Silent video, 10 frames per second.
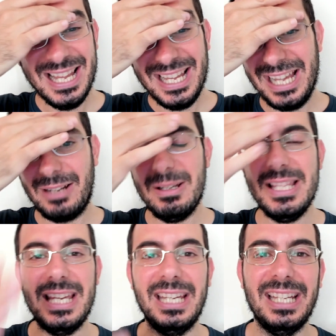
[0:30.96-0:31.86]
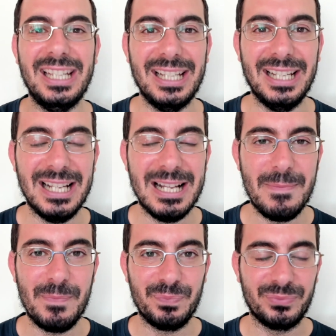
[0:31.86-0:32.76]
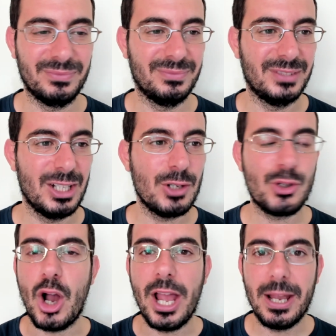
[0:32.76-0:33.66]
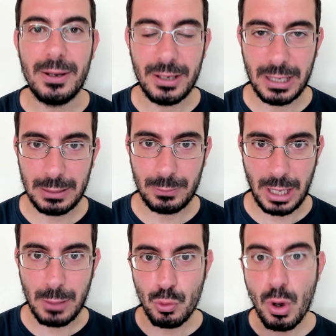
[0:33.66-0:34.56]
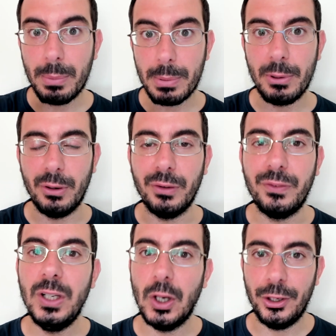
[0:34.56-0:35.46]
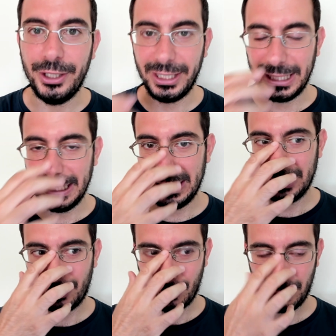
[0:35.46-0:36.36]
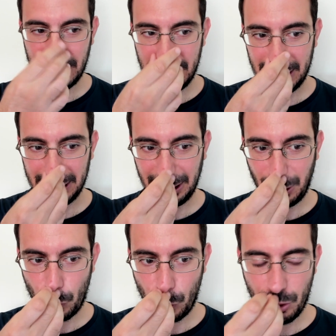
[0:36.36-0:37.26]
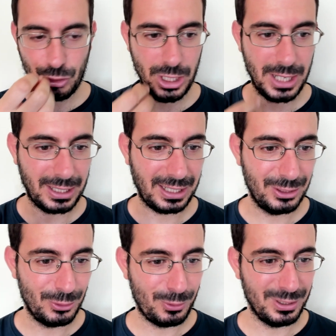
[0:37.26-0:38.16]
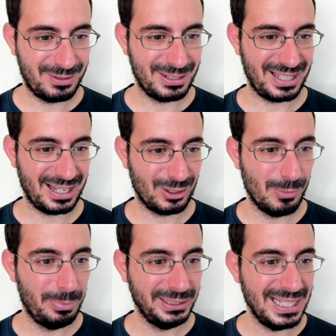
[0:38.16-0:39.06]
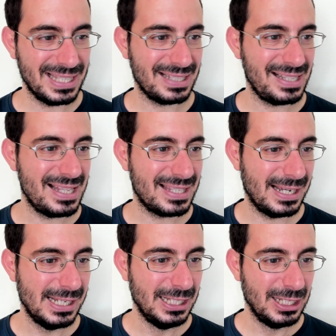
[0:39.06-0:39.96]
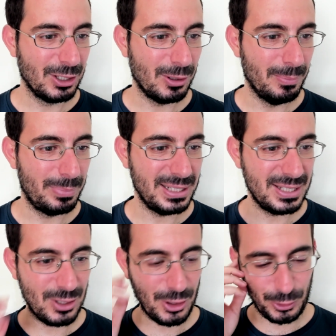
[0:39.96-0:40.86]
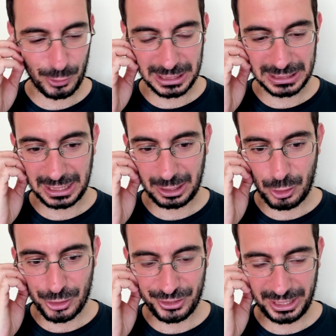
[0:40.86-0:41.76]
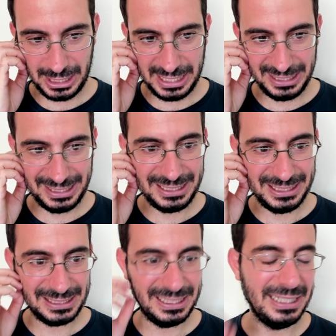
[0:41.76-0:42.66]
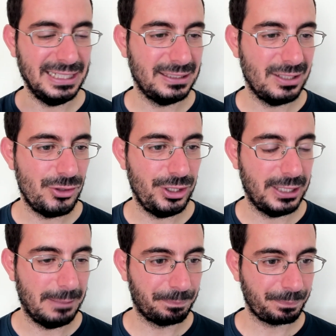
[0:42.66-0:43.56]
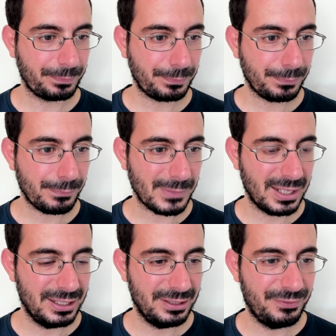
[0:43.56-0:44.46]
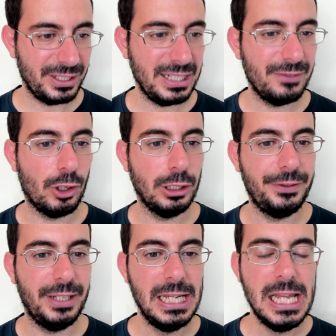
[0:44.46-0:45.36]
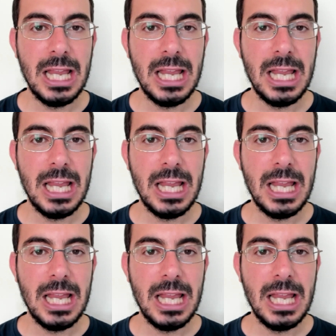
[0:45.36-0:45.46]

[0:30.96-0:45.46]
E quindi, ehm, non lo so, è, è, è, un nuovo proprio filone che è nato con la tecnologia, credo, que- questa competenza senza comprensione con altre cose che eh, Daniel Dennett cita eh, varie volte.